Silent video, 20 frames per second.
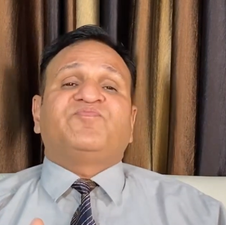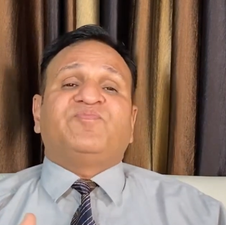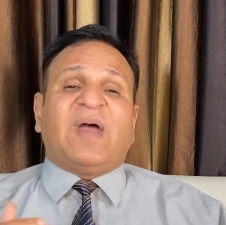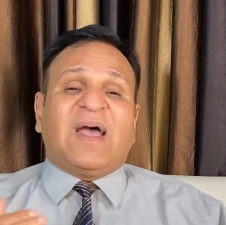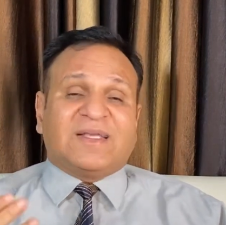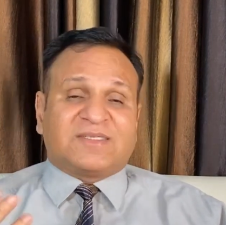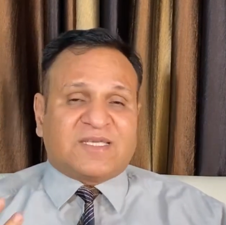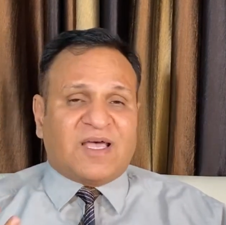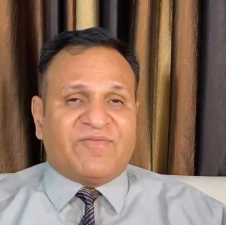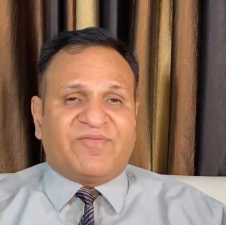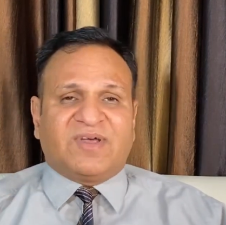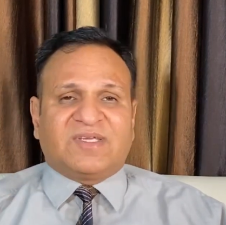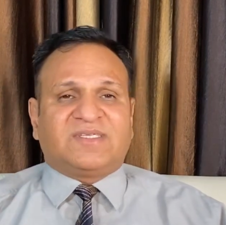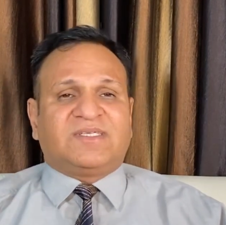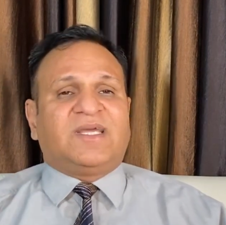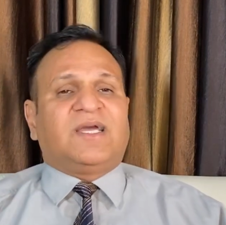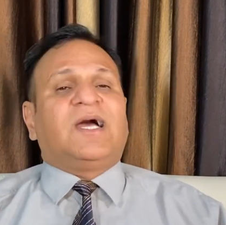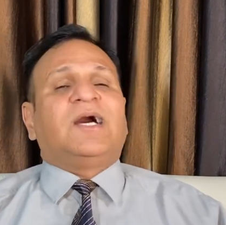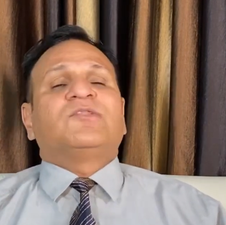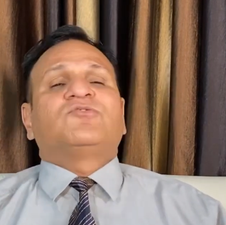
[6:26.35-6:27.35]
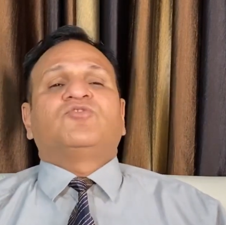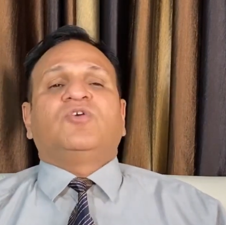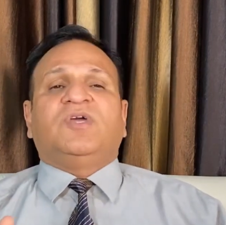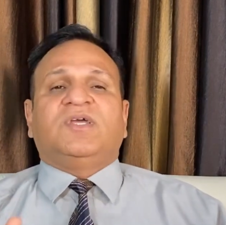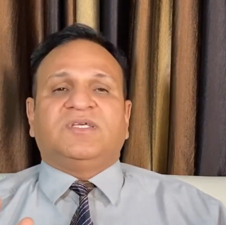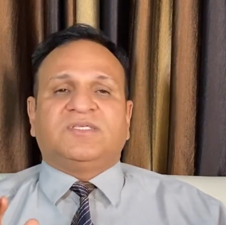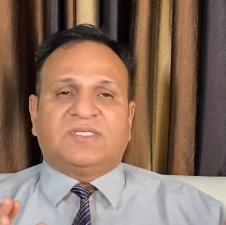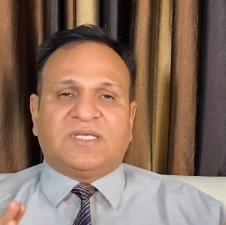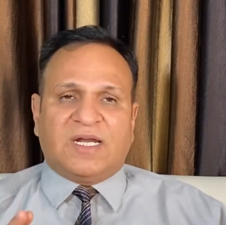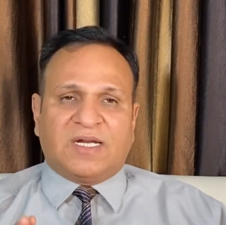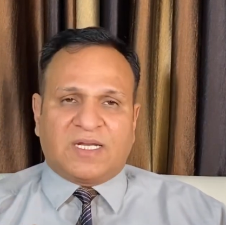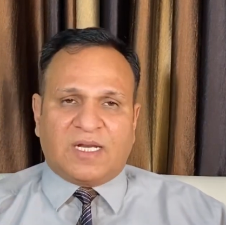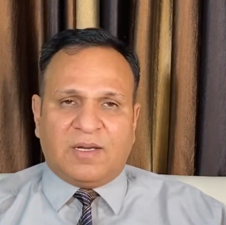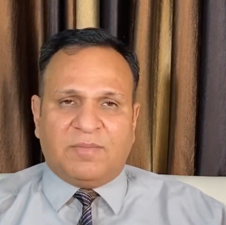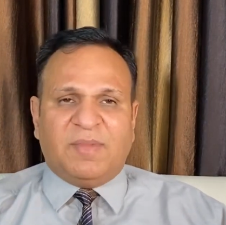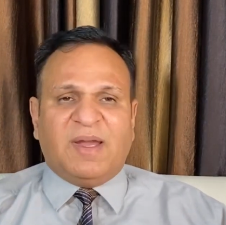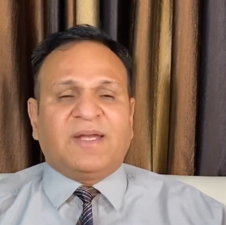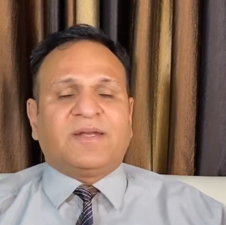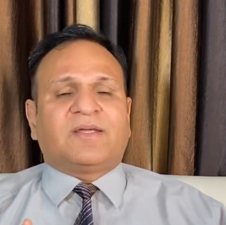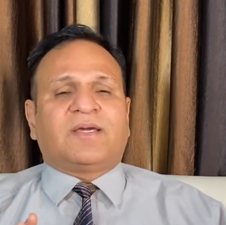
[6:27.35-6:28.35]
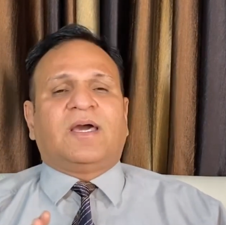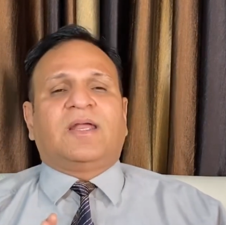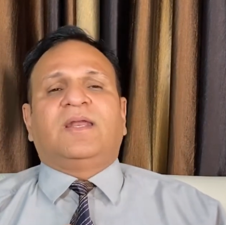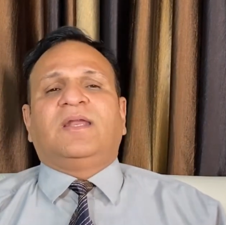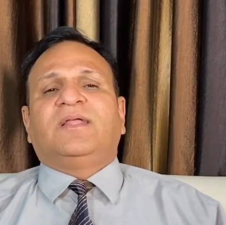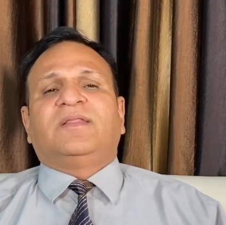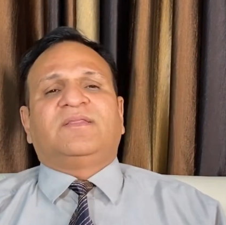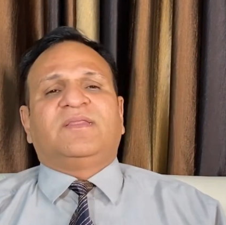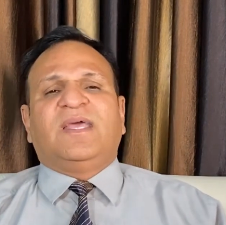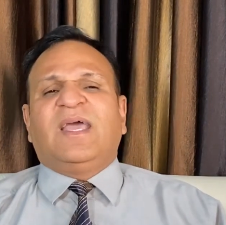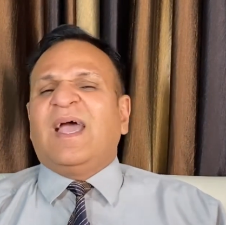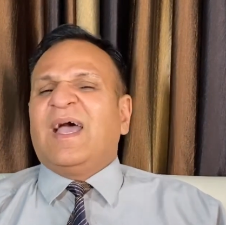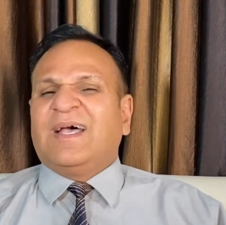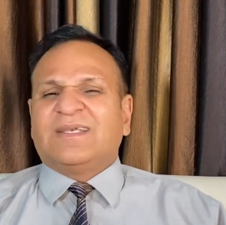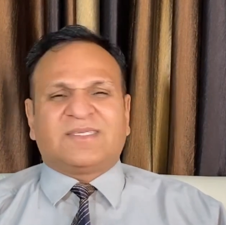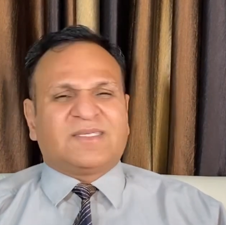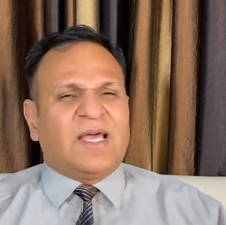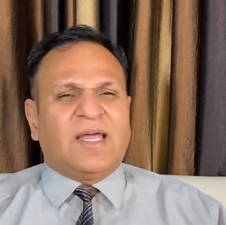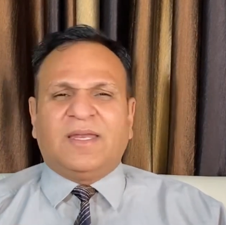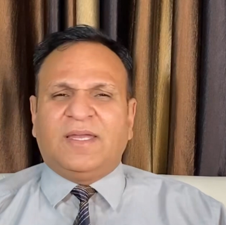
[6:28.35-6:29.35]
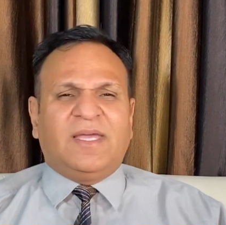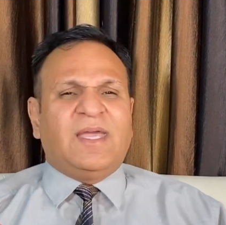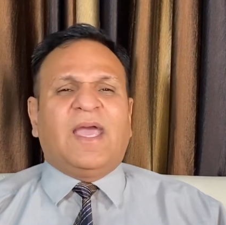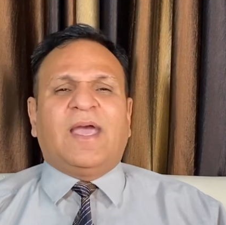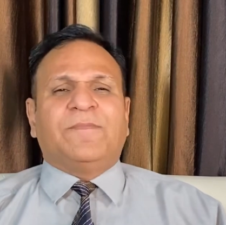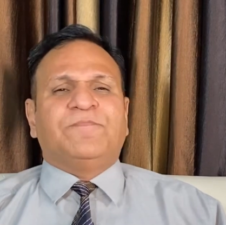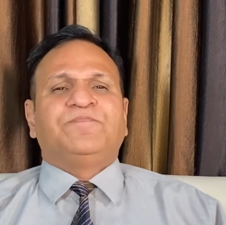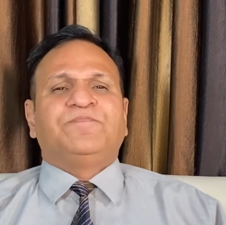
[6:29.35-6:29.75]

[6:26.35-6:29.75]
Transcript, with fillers: पैसा फंस जाएगा तो ये सेटलमेंट कर लेते हैं ऐसा नहीं है